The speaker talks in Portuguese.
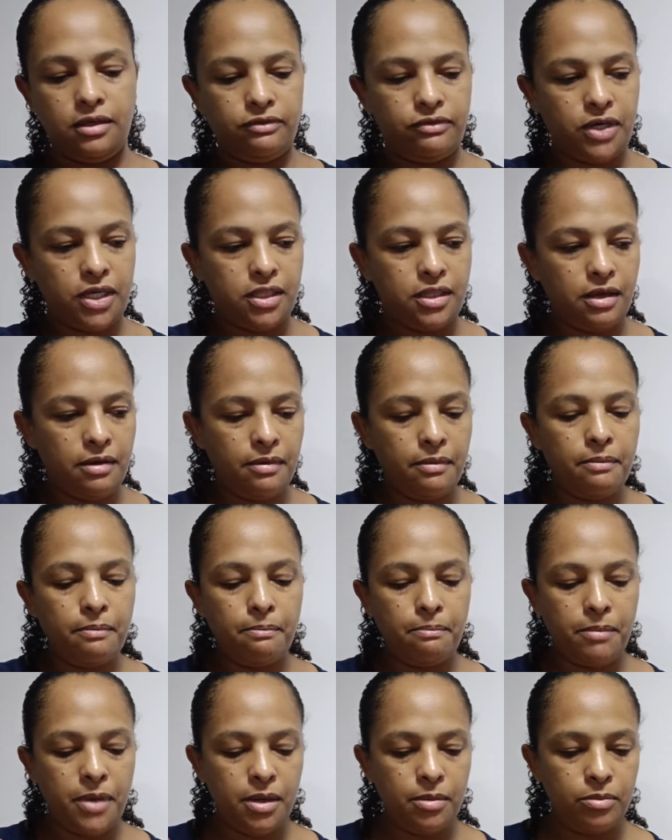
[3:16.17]
Vai ter
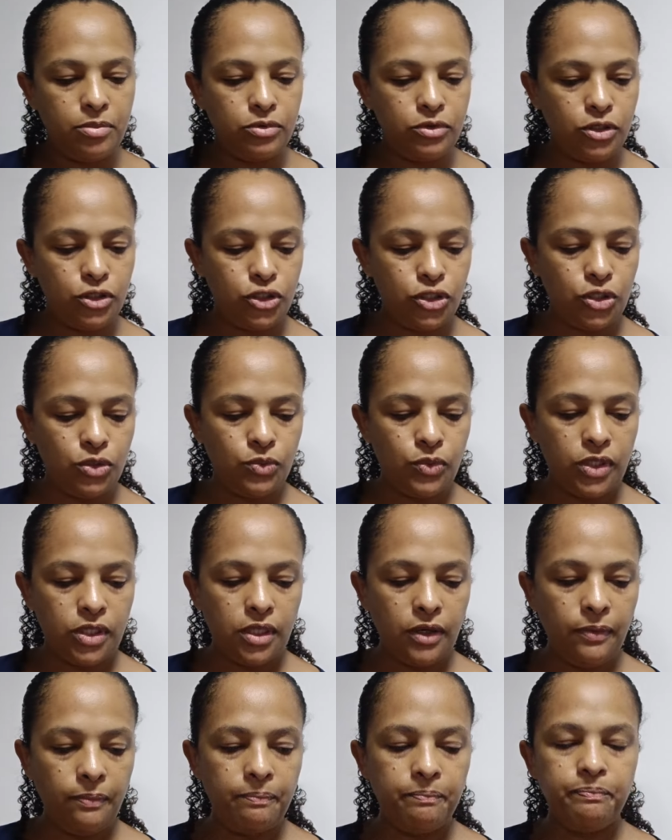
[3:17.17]
bem bonitinho.
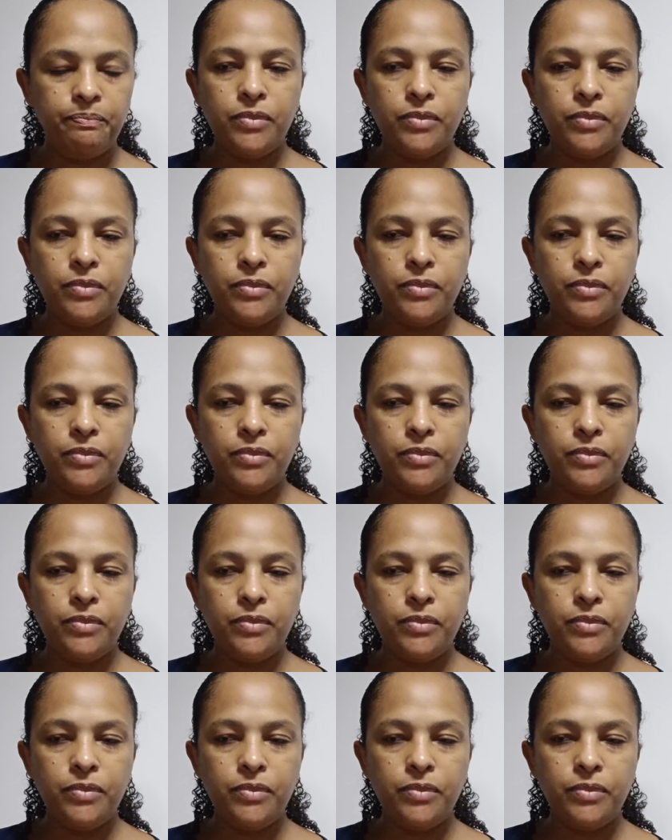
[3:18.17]
Então...